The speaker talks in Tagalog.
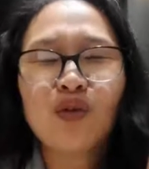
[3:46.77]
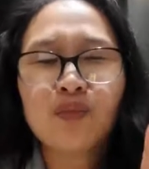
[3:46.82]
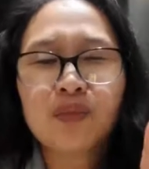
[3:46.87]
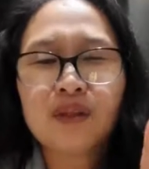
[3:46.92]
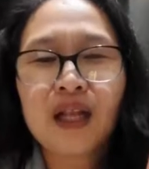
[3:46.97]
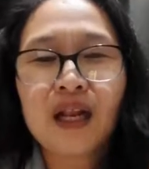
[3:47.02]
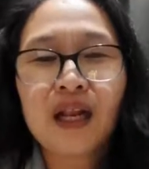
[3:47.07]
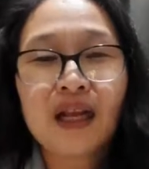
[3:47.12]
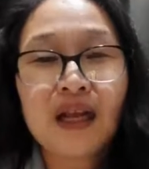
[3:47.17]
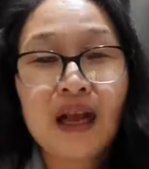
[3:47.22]
ba
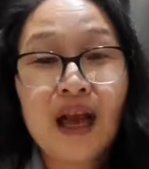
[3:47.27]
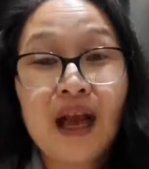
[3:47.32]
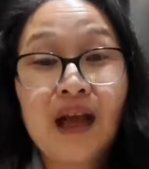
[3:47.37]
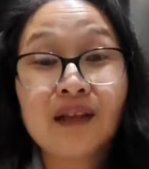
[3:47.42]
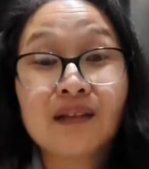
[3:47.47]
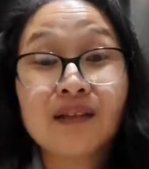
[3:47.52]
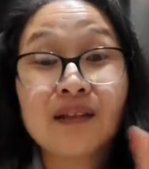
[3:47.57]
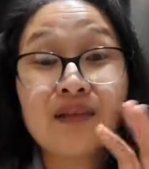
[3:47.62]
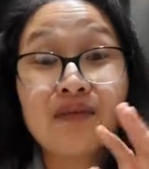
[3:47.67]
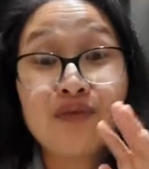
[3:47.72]
talaga
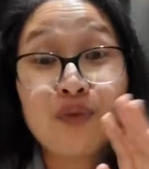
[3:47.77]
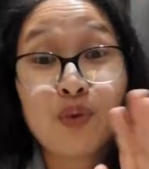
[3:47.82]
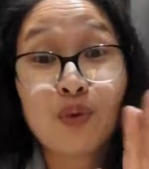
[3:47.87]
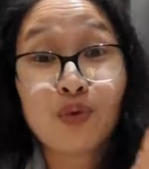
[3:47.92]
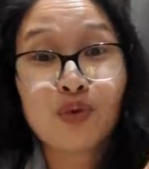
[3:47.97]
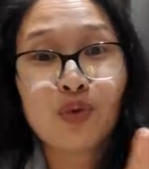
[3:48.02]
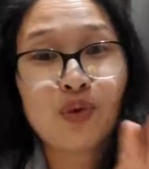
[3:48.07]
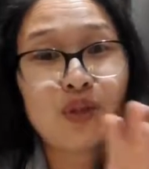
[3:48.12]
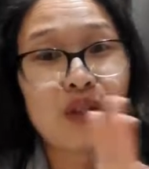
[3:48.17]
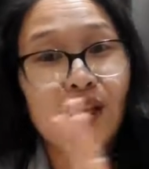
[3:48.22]
ang
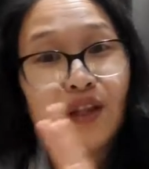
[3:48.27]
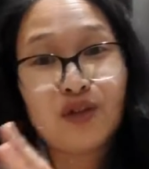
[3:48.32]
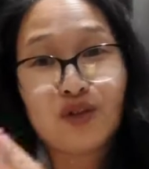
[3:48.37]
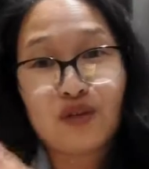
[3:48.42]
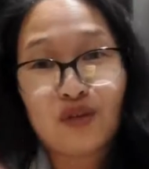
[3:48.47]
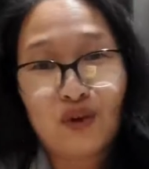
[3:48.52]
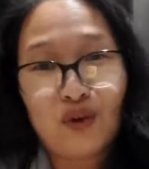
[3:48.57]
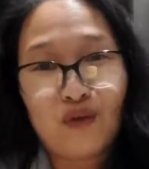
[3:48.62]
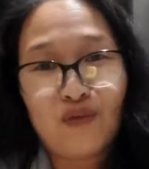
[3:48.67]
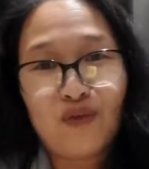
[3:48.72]
devotion and
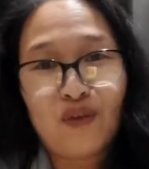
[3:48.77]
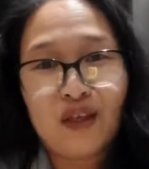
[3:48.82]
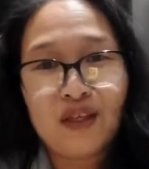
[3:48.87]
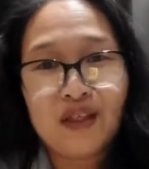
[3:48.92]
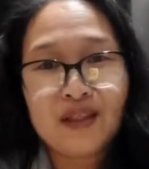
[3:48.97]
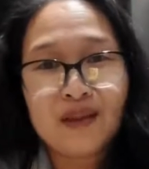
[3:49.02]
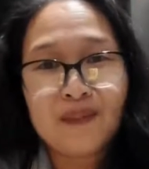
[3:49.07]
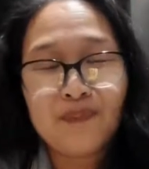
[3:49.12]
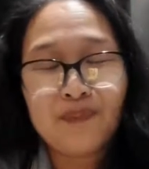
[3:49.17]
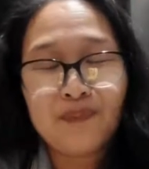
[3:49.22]
service.